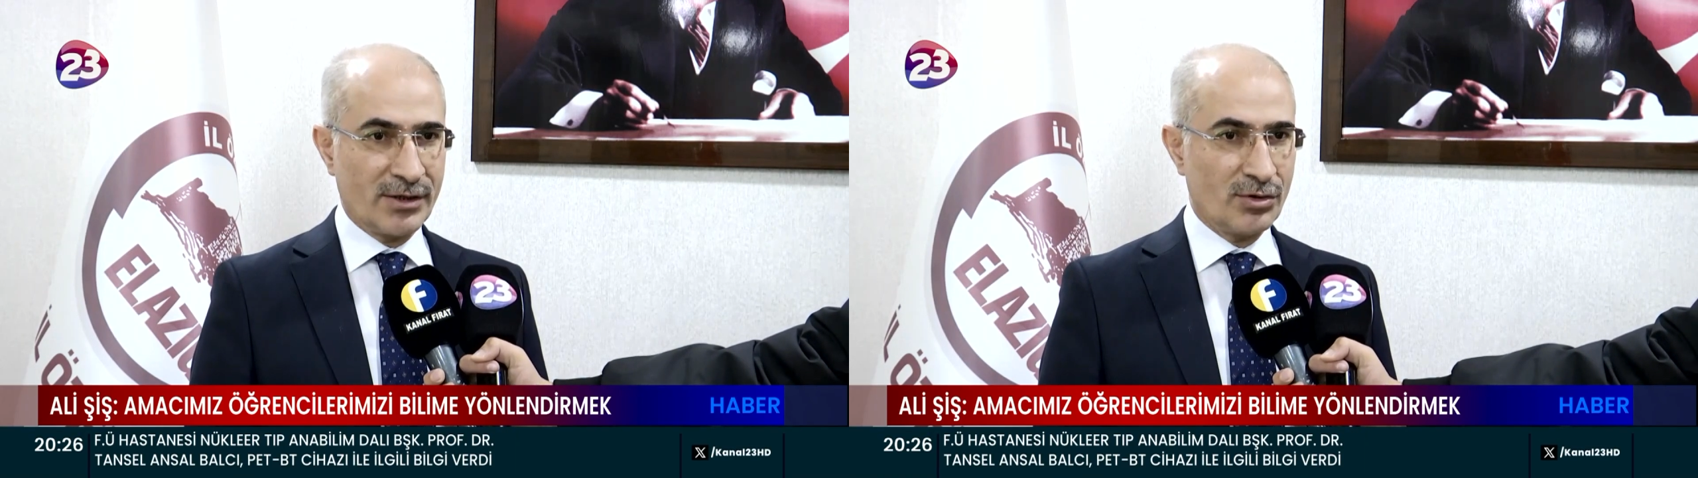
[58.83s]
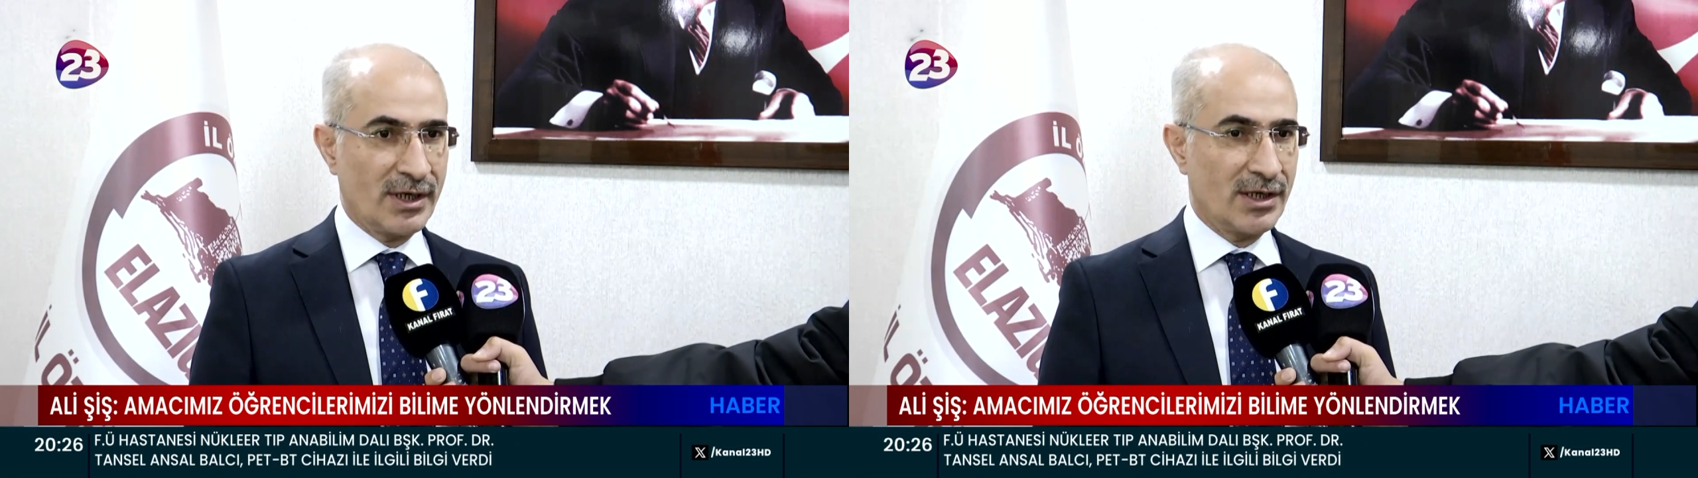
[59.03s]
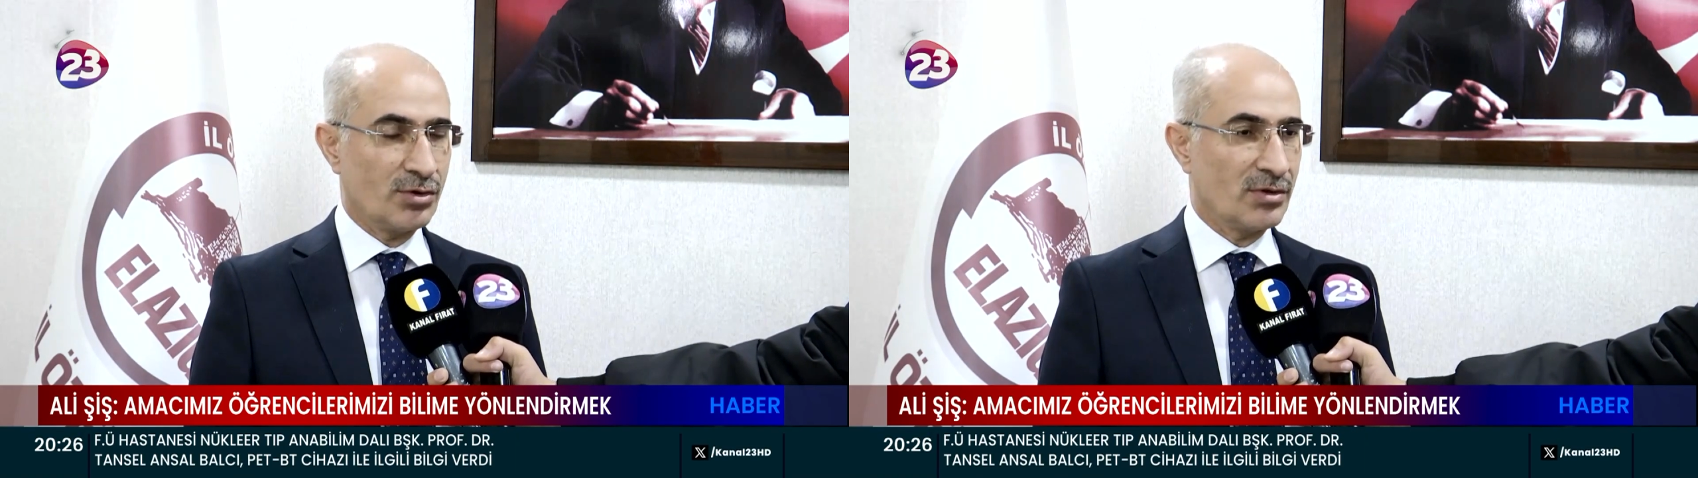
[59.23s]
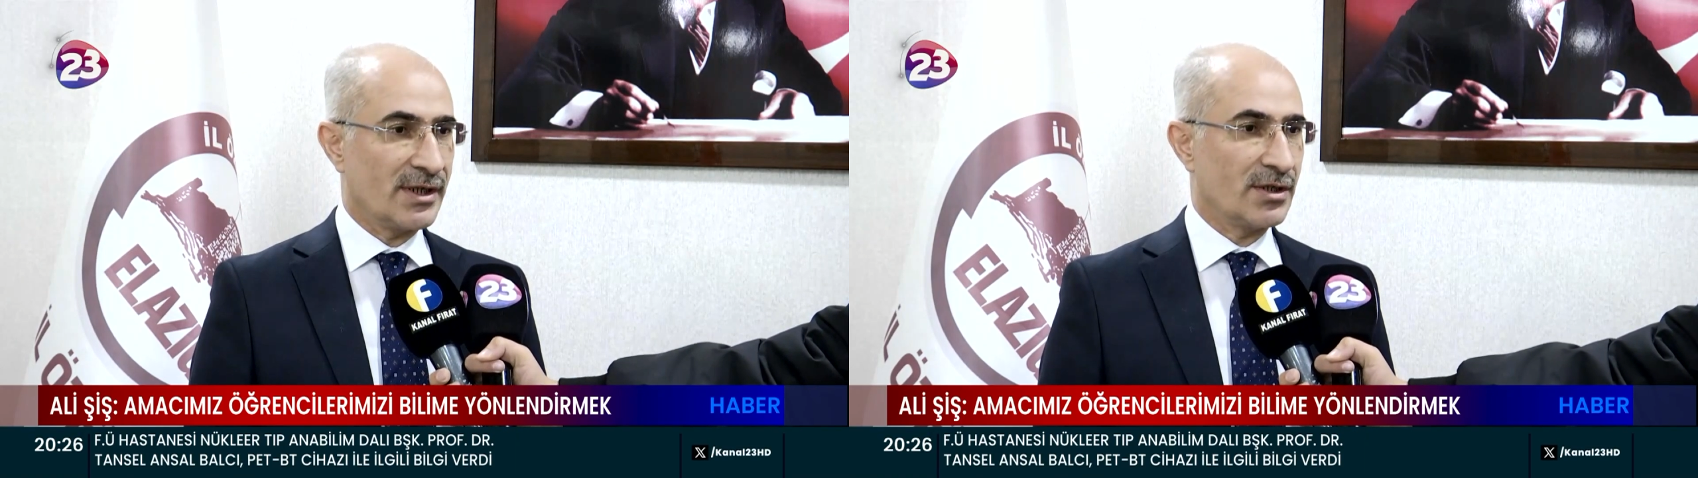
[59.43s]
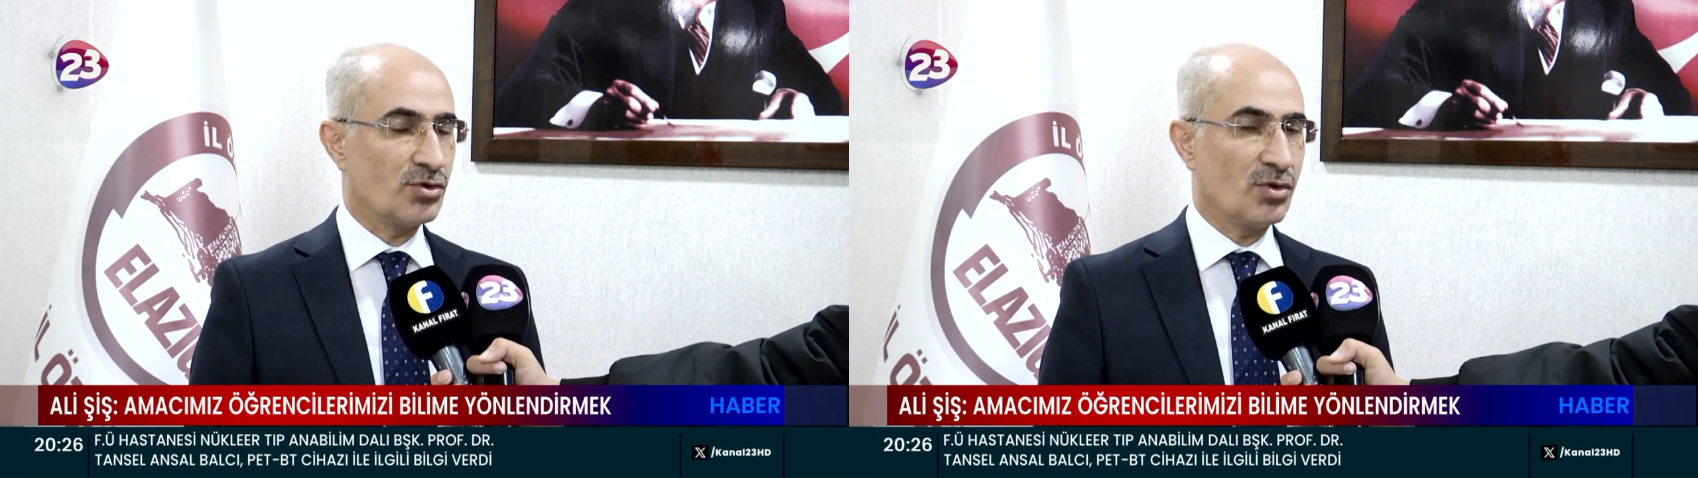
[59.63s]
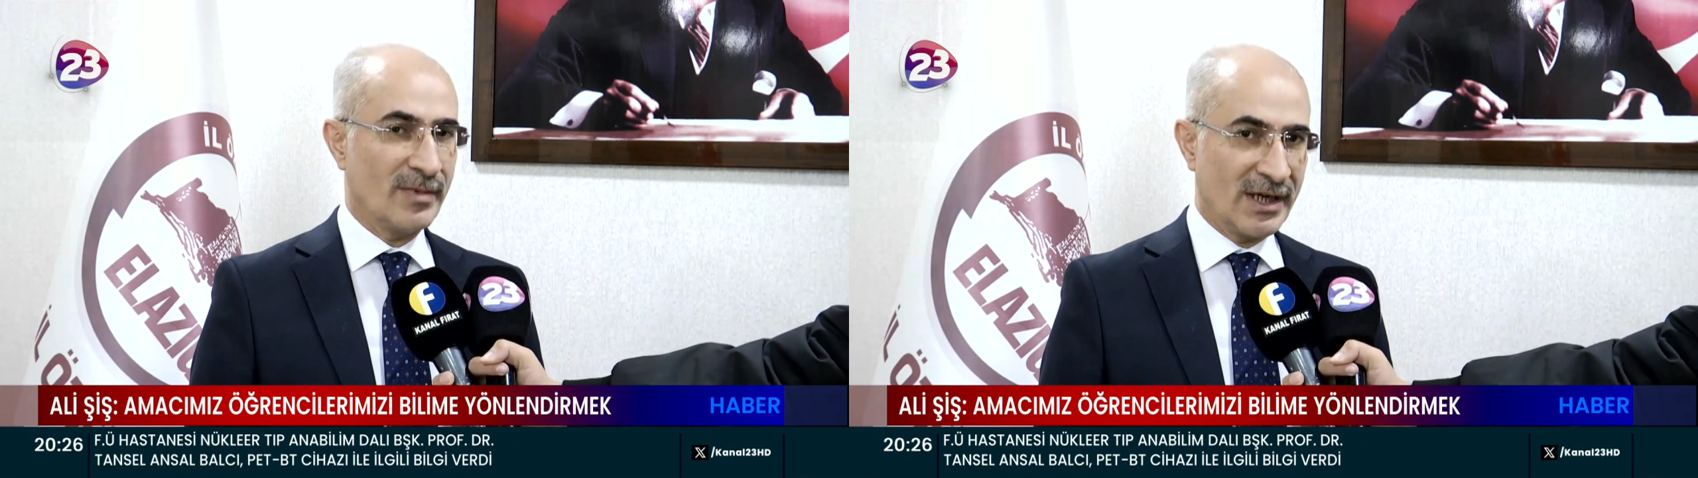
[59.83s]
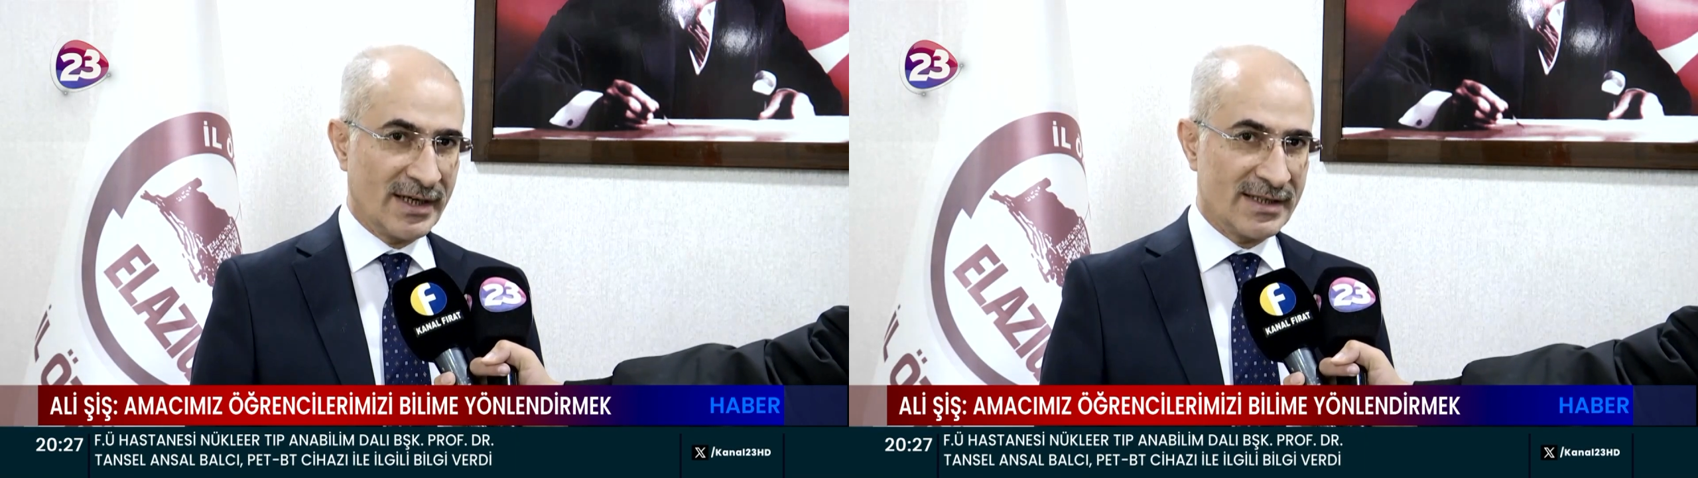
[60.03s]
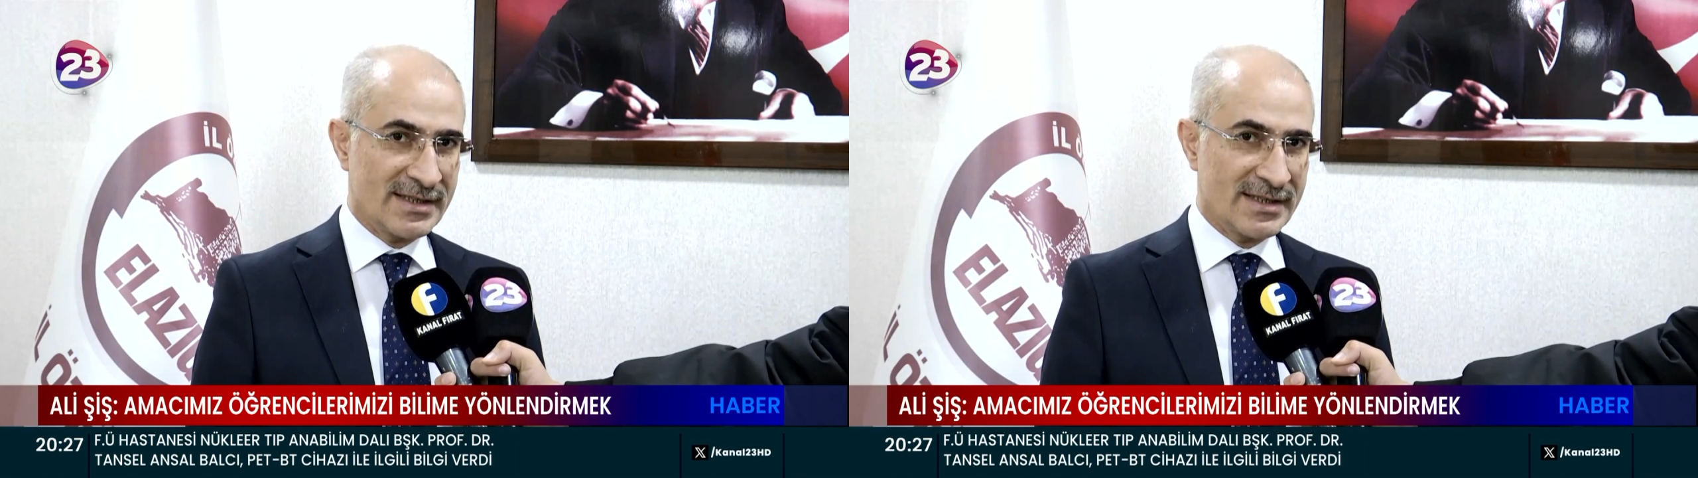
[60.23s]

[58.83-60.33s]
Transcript: yönelik olarak görmelerini